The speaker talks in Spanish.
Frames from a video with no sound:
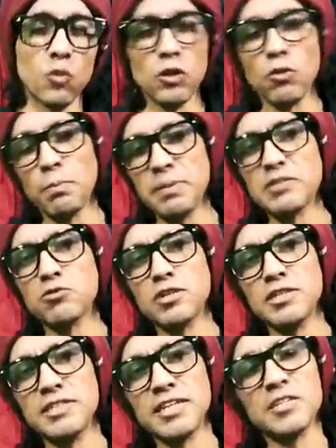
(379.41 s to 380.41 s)
Cuando empieza a
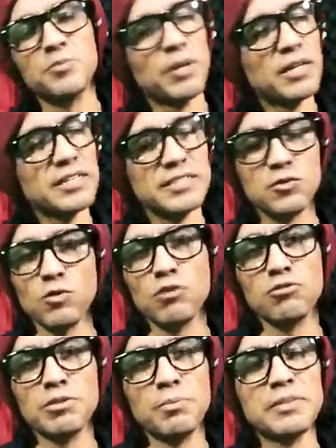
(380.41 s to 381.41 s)
utilizar las piernas es
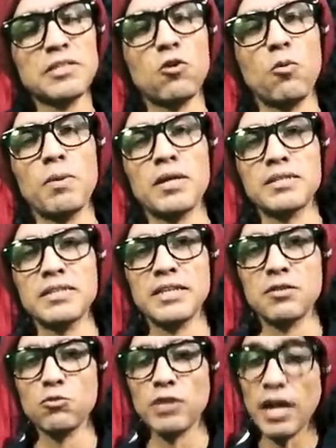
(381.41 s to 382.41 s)
cuando se empieza a convertir
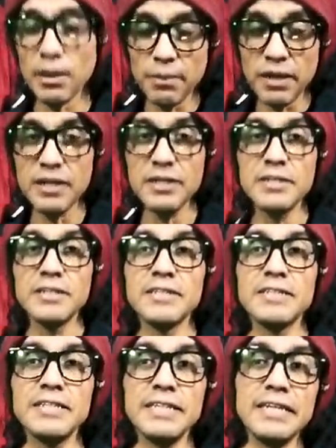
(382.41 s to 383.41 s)
en un arma.
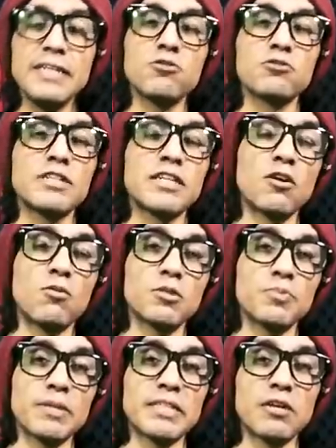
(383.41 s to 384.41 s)
Y yo sé que como
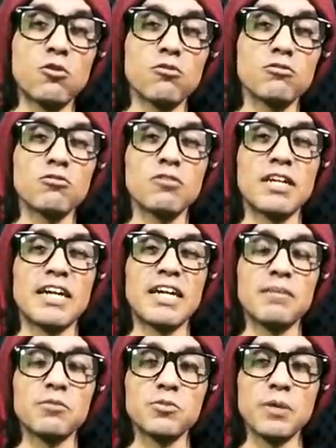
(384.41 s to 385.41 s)
espectáculo es lo que
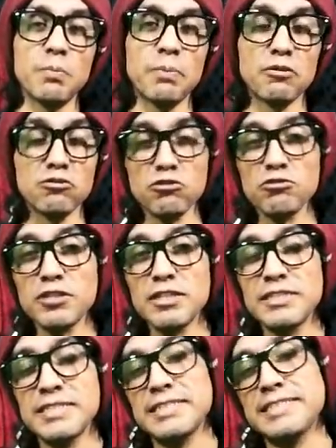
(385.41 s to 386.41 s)
queremos ver, pero yo no sé
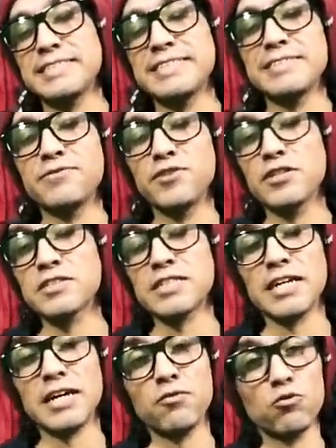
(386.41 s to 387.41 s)
si, si
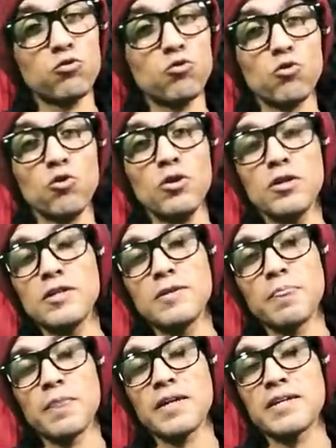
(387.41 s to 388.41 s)
Fields a futuro,
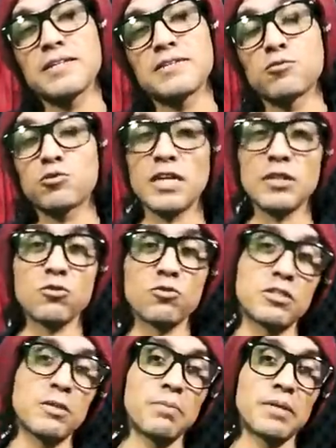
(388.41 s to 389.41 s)
eh,
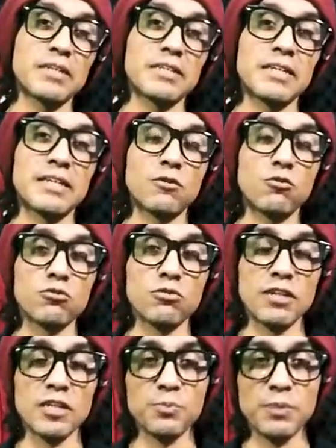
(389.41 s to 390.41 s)
usando siempre el
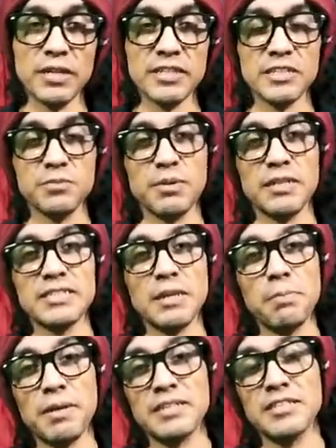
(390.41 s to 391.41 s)
recurso de las piernas para
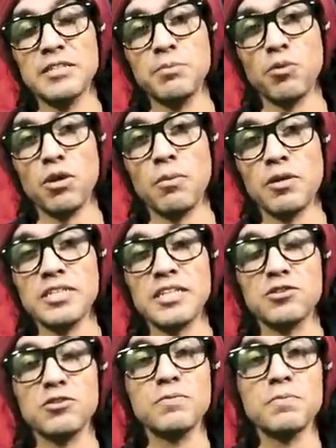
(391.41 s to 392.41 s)
escaparse, tipo Lamar
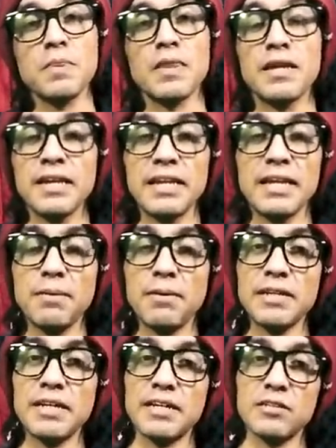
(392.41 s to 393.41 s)
Jackson, le
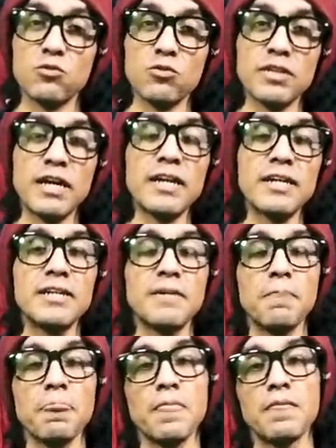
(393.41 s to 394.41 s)
vaya a resultar
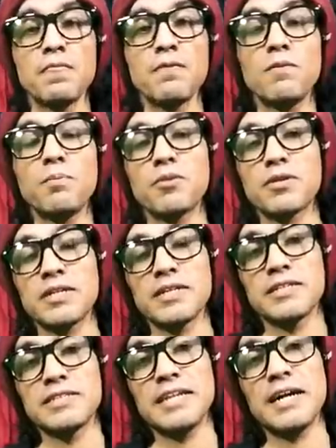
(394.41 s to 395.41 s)
¿no?
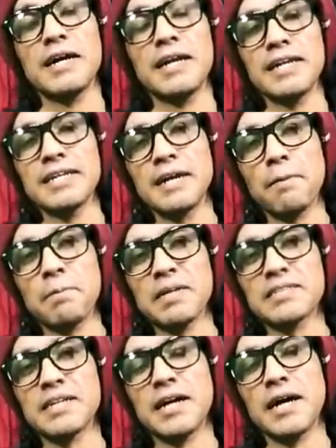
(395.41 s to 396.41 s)
Porque ya la liga
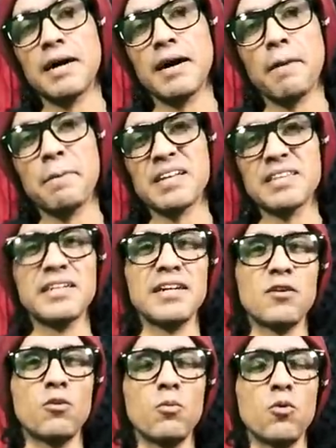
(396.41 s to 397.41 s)
empieza a aprender
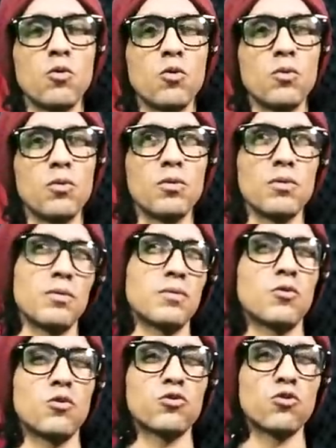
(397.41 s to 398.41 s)
a cómo
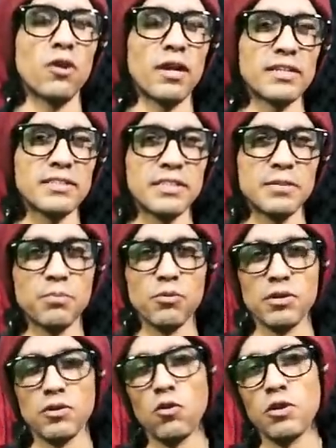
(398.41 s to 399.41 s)
controlar este
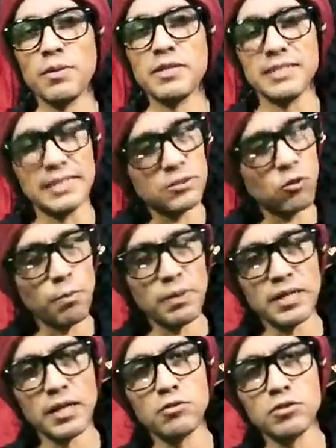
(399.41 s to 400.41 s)
tipo de corebacks. Es
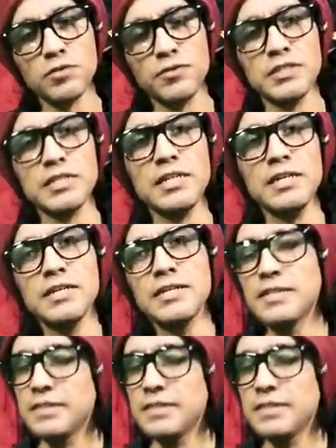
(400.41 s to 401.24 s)
complicado, es difícil.